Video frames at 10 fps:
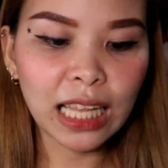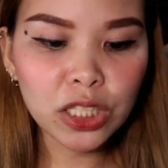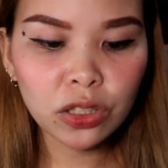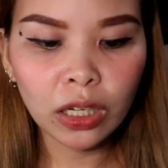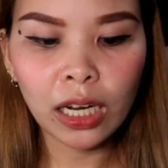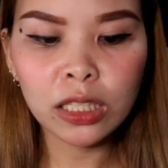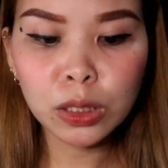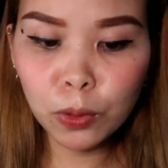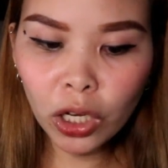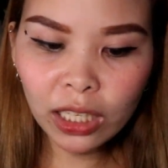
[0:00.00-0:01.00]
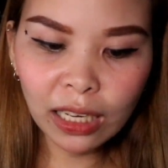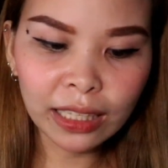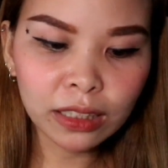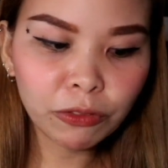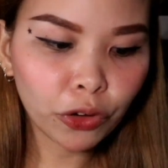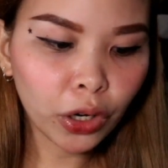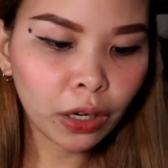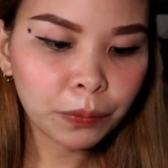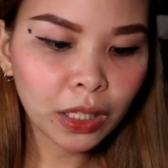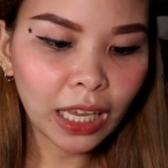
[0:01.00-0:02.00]
as a natural exfoliant
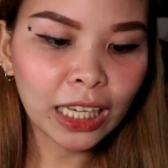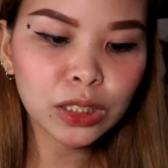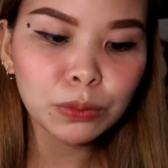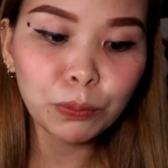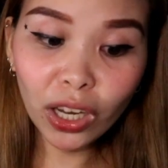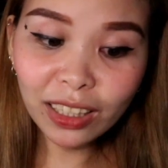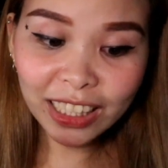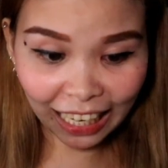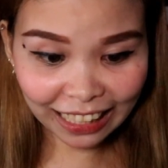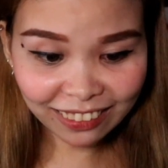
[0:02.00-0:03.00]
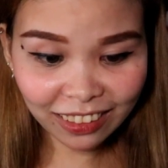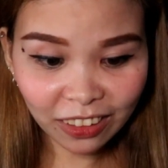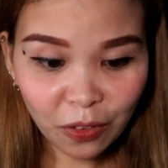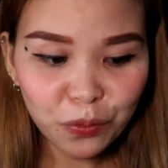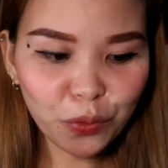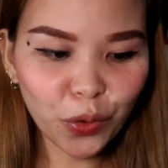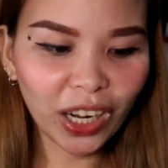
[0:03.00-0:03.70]
for exfoliant